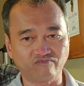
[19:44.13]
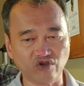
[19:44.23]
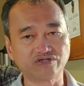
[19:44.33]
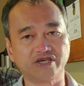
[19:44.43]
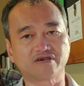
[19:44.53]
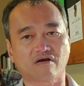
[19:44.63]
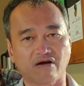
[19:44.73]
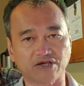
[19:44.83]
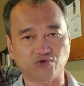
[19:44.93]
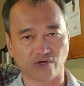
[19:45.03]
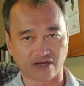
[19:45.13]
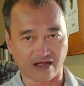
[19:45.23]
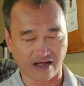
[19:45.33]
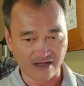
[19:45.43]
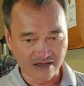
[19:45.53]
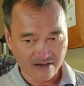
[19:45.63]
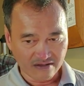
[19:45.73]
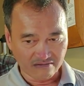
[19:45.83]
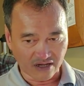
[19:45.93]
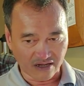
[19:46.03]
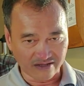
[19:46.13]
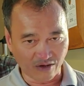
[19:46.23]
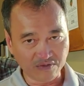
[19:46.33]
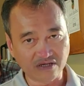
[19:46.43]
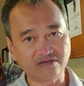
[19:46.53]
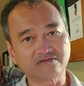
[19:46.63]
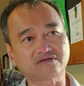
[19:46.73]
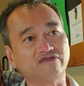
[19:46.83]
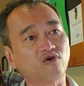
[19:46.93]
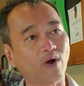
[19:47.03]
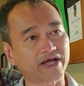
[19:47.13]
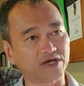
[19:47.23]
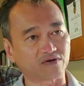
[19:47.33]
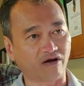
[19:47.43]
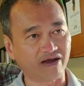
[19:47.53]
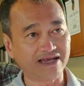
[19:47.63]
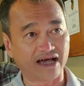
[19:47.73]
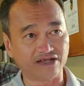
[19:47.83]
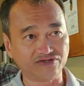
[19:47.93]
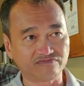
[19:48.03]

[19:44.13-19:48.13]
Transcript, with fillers: đương nhiên có cái chuyện là uh, giống như tỷ phú Hoàng Kiều nói là